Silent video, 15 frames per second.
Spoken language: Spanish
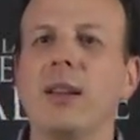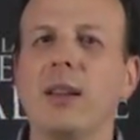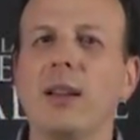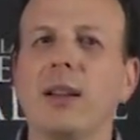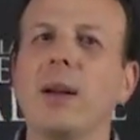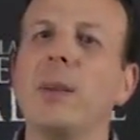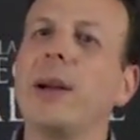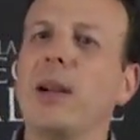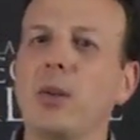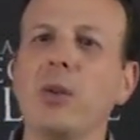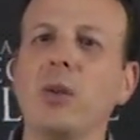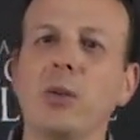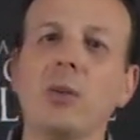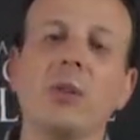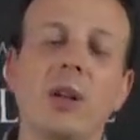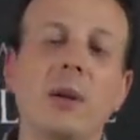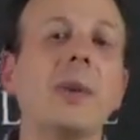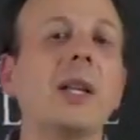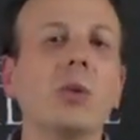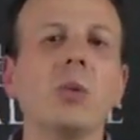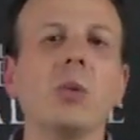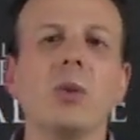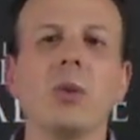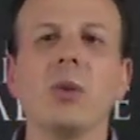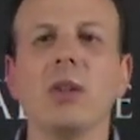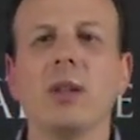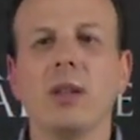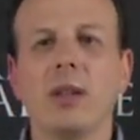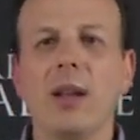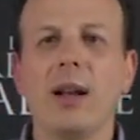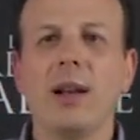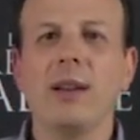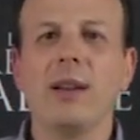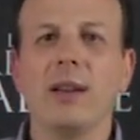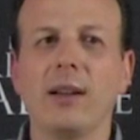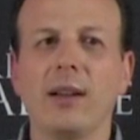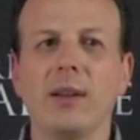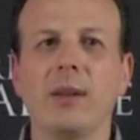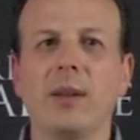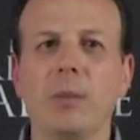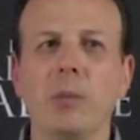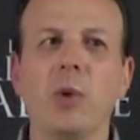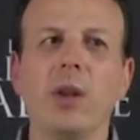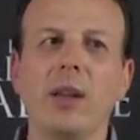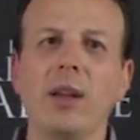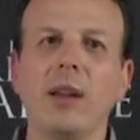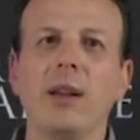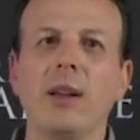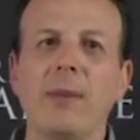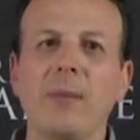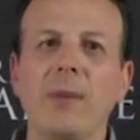el trabajo de un dramaturgo, de alguien que, puede